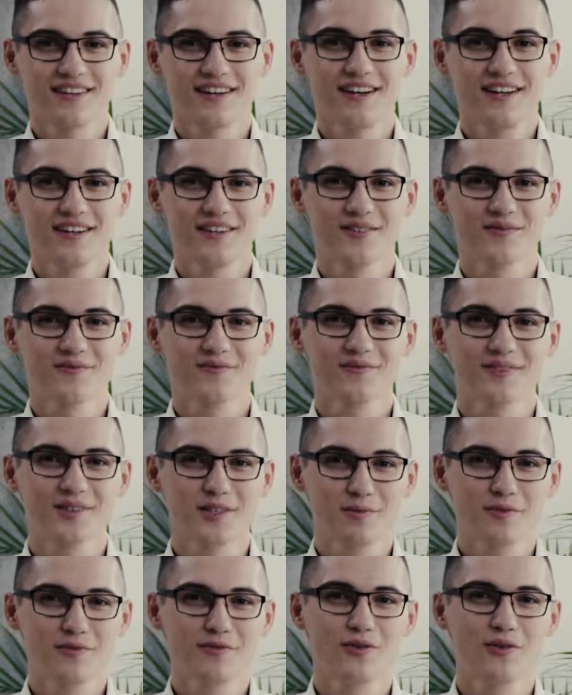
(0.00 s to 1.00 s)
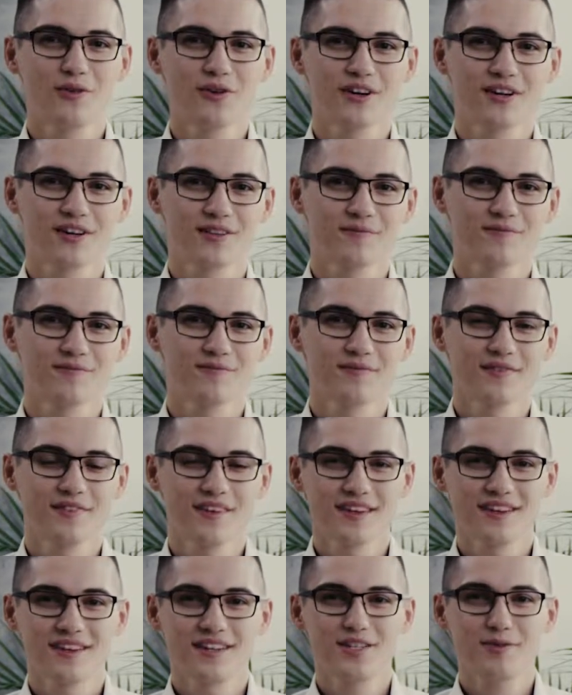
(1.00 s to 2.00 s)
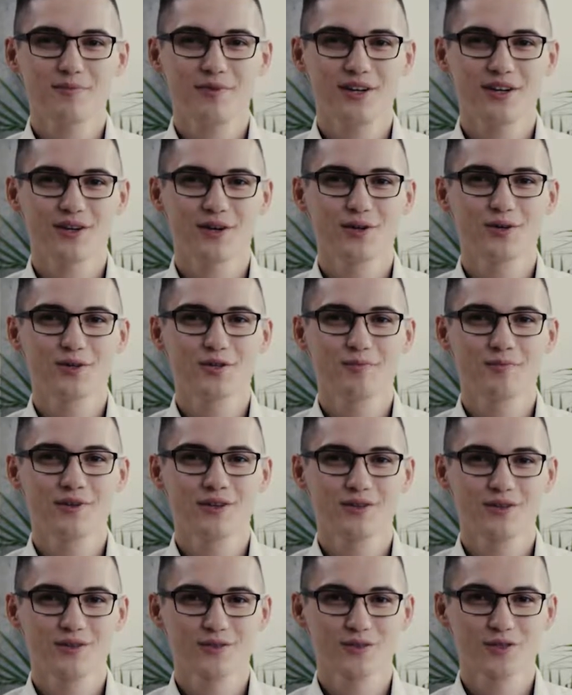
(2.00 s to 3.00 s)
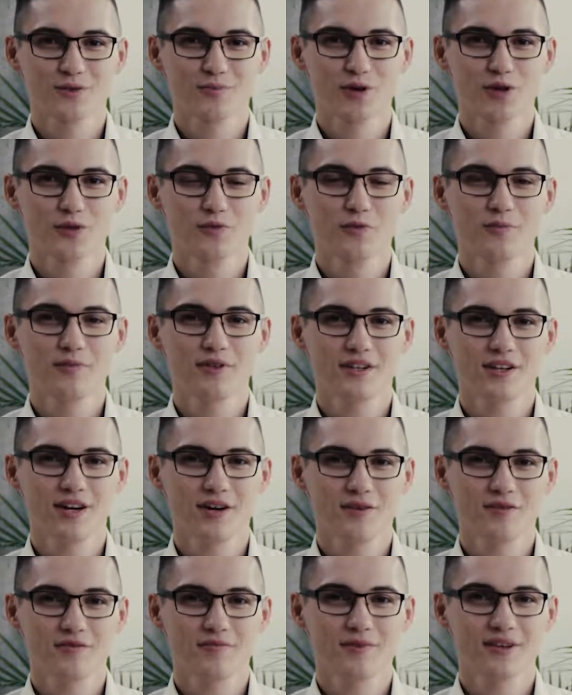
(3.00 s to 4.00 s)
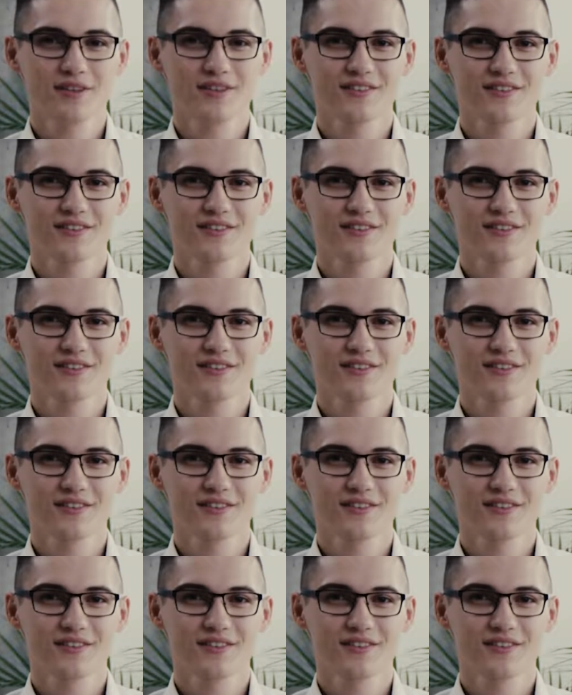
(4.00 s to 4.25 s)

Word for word: Hi, ich bin Florian. Ich mache eine Ausbildung zum Automobilkaufmann